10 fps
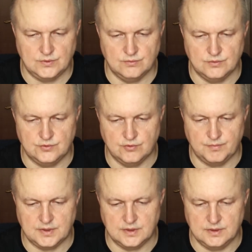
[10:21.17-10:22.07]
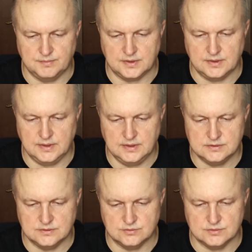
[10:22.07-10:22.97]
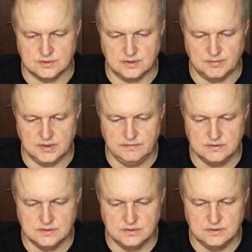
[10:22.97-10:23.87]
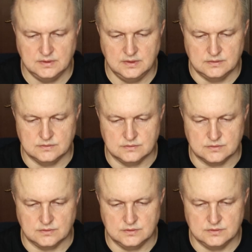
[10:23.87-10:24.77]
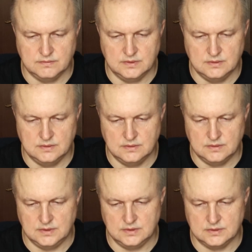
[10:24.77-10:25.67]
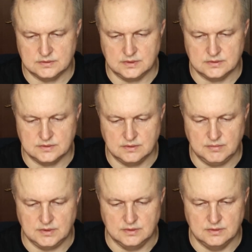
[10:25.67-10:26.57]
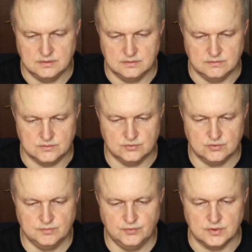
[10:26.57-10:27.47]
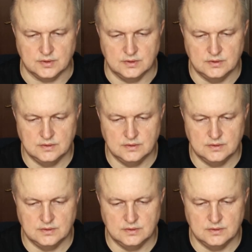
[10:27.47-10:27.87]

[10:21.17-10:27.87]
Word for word: Тут ничего пока не определяется, нужно добавить устройство Яндекс станция MIDI. Вот тут он понял.